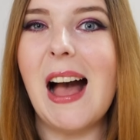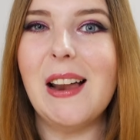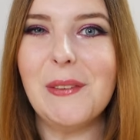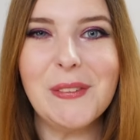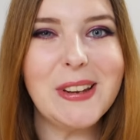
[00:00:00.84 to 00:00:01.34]

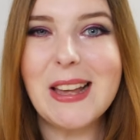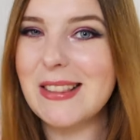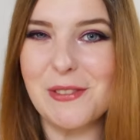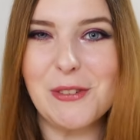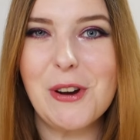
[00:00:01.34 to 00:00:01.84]
Hallo und
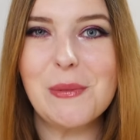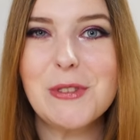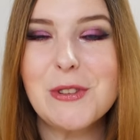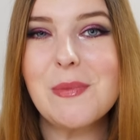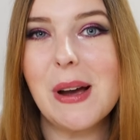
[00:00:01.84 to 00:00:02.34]
herzlich
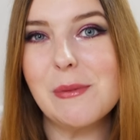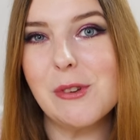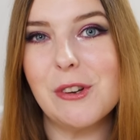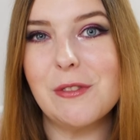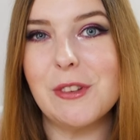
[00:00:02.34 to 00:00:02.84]
willkommen zu meinem
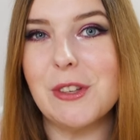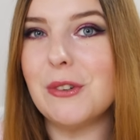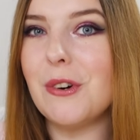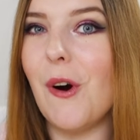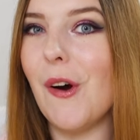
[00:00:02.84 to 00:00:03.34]
neuen
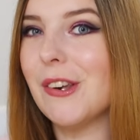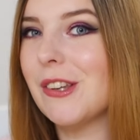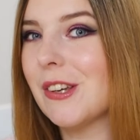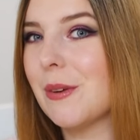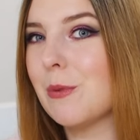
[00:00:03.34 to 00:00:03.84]
Video.
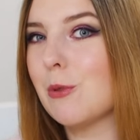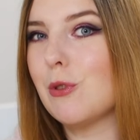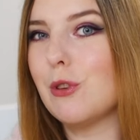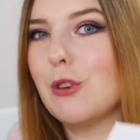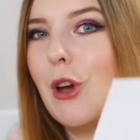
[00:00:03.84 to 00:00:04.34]
Heute gibt
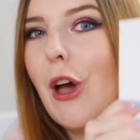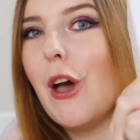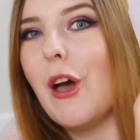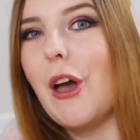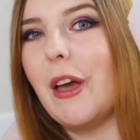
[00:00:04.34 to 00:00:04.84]
es die
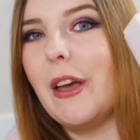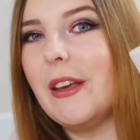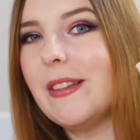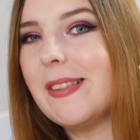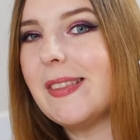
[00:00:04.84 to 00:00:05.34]

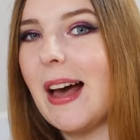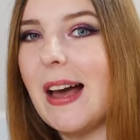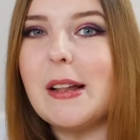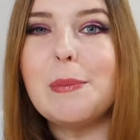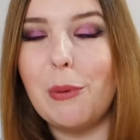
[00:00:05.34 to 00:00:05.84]

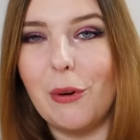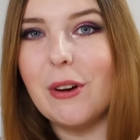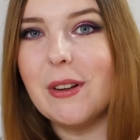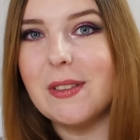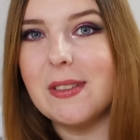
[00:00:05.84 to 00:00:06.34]
InStyle
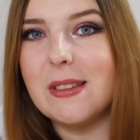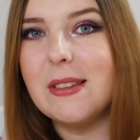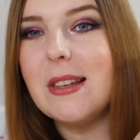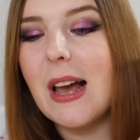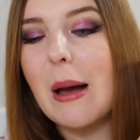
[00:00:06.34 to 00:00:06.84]
Box.
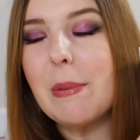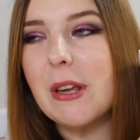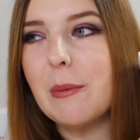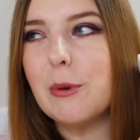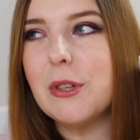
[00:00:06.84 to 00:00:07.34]
Die habe
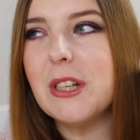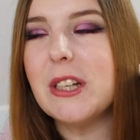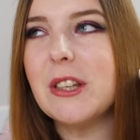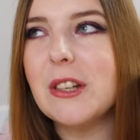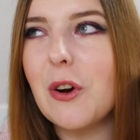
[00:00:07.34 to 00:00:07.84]
ich
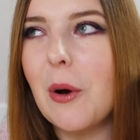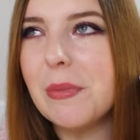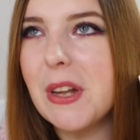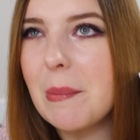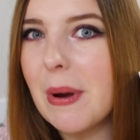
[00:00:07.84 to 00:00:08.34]
abonniert. Die
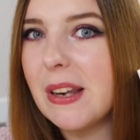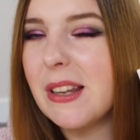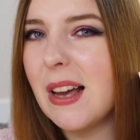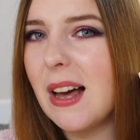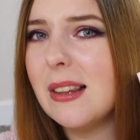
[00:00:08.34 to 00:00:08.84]
kommt ja,
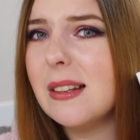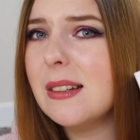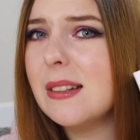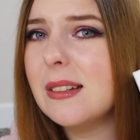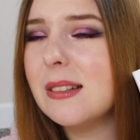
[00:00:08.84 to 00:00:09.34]
meine ich,
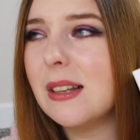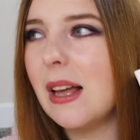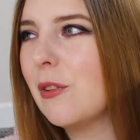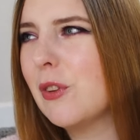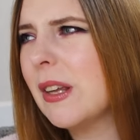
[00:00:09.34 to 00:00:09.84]
alle,
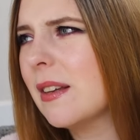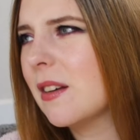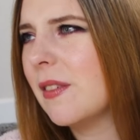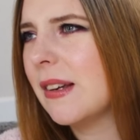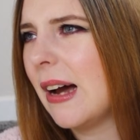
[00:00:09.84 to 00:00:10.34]
also
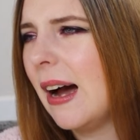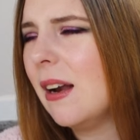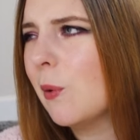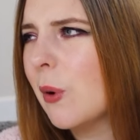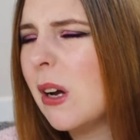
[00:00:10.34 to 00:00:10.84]
jedes
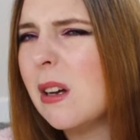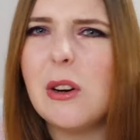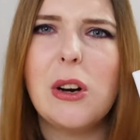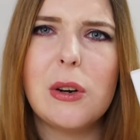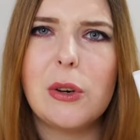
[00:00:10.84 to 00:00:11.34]
Quartal, oder?
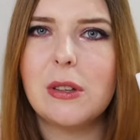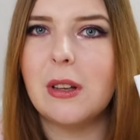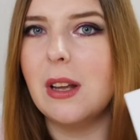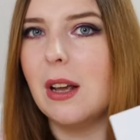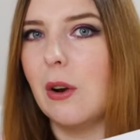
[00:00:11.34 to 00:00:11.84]
Oh Gott,
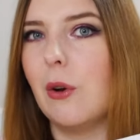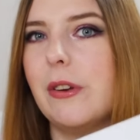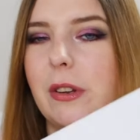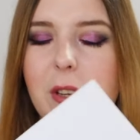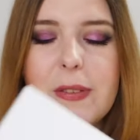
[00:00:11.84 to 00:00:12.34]

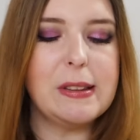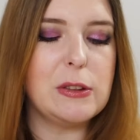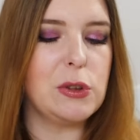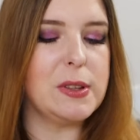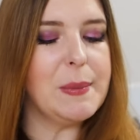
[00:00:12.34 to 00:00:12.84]
Leute, ich weiß
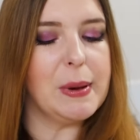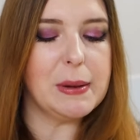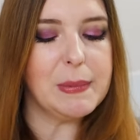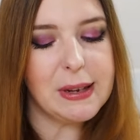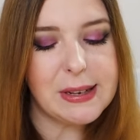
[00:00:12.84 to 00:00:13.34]
es doch selber
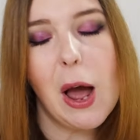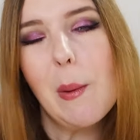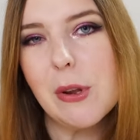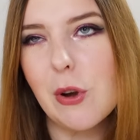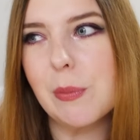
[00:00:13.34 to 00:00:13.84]
nicht mehr. Ich
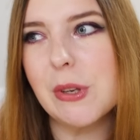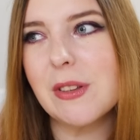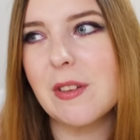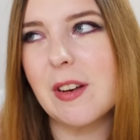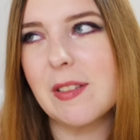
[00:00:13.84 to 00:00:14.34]
glaube, die kommt
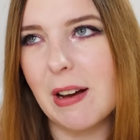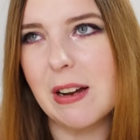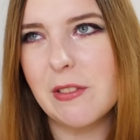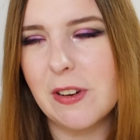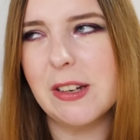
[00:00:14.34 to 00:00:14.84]
jedes
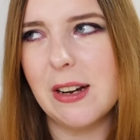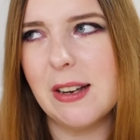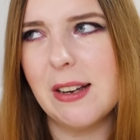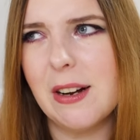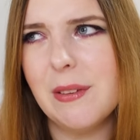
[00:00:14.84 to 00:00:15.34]
Quartal,
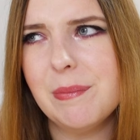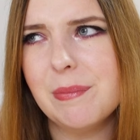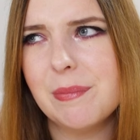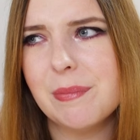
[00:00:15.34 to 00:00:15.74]
Quartal ja.